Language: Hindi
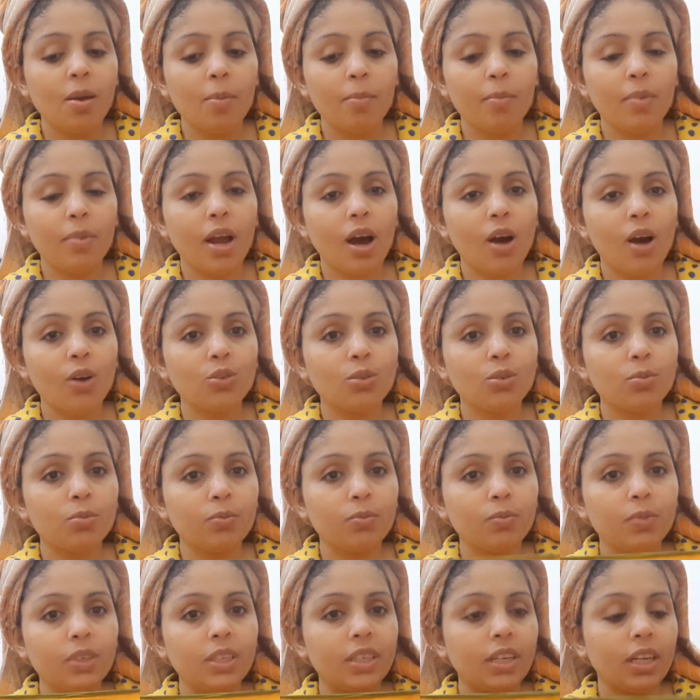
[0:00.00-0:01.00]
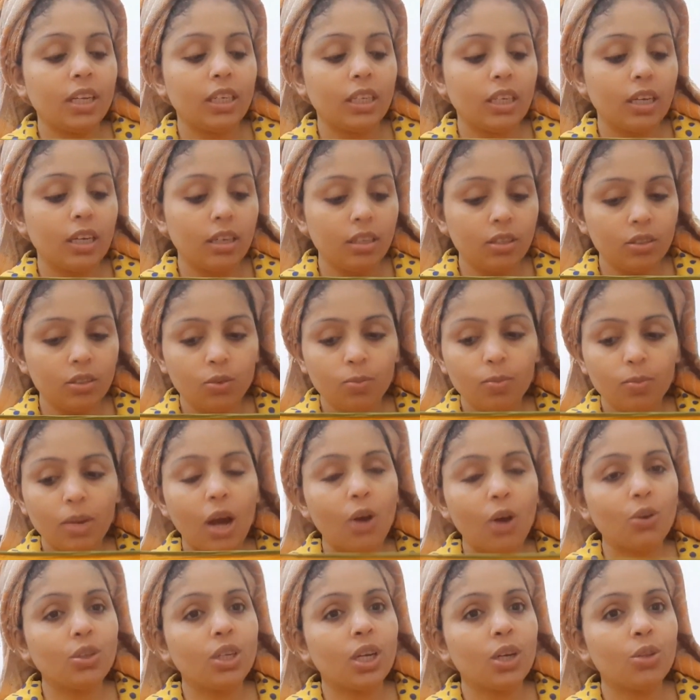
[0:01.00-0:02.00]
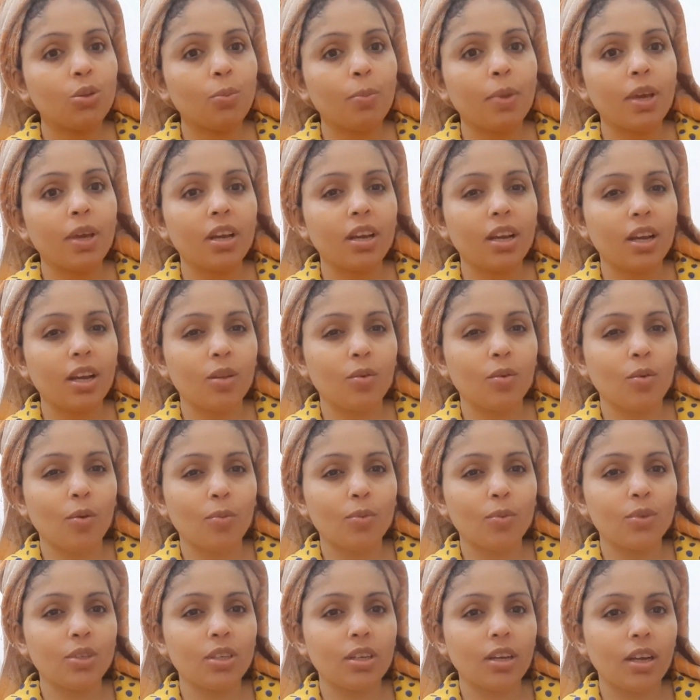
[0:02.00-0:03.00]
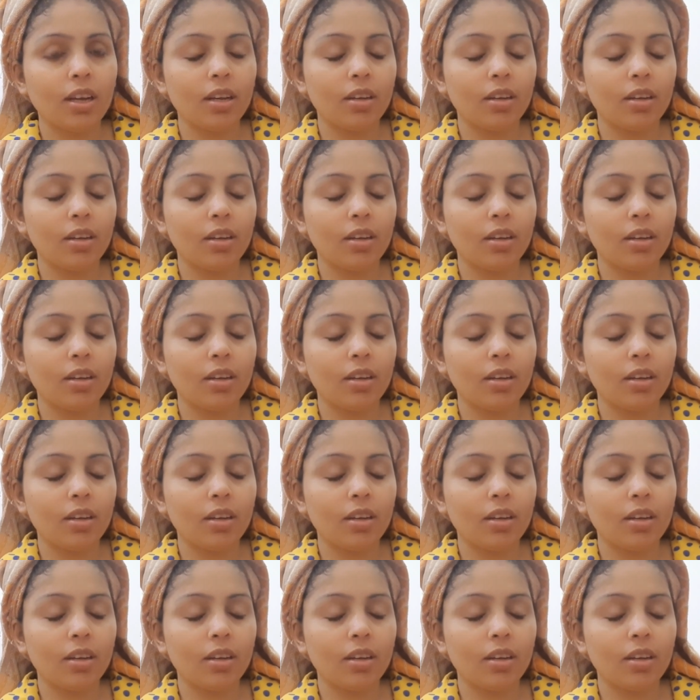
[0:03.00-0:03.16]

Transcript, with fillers: ब्लाउज़ भी नहीं है ब्लाउज है तो पिंक है तो वो मुझे